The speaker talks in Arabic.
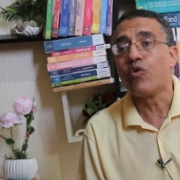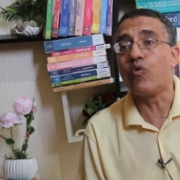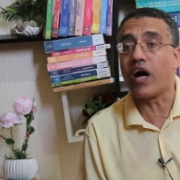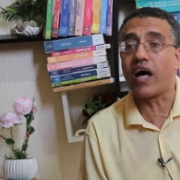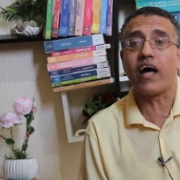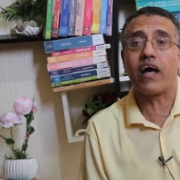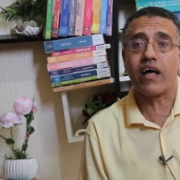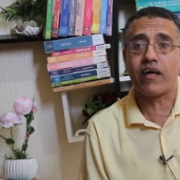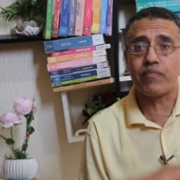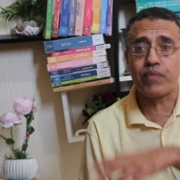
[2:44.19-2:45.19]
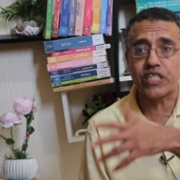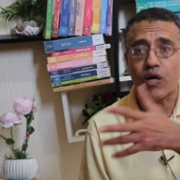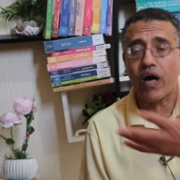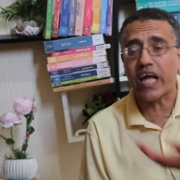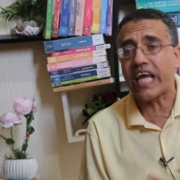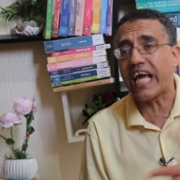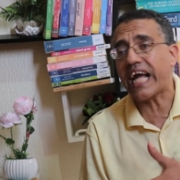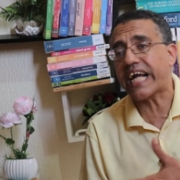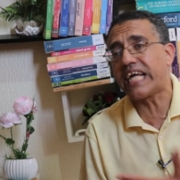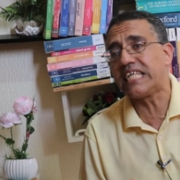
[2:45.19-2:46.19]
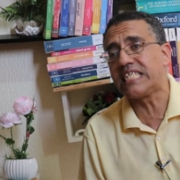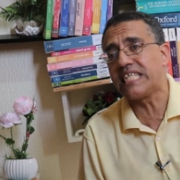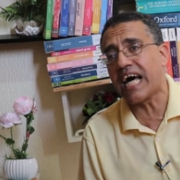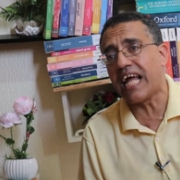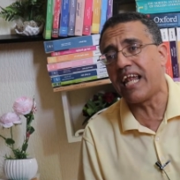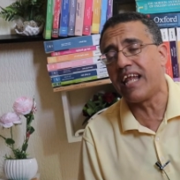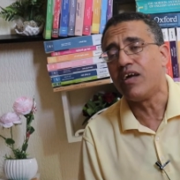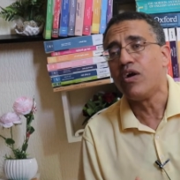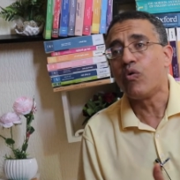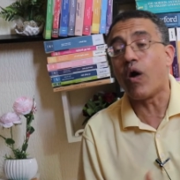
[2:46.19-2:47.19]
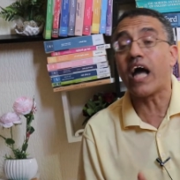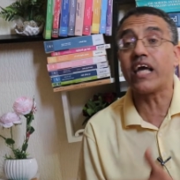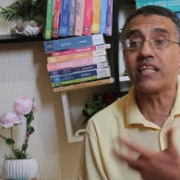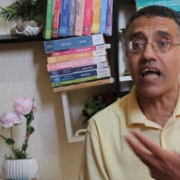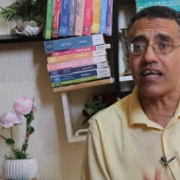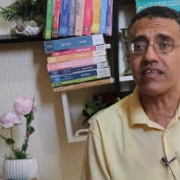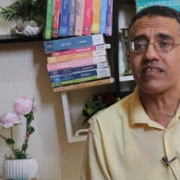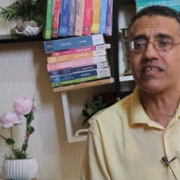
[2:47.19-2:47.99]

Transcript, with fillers: وبصواريخ كنزال وأيضا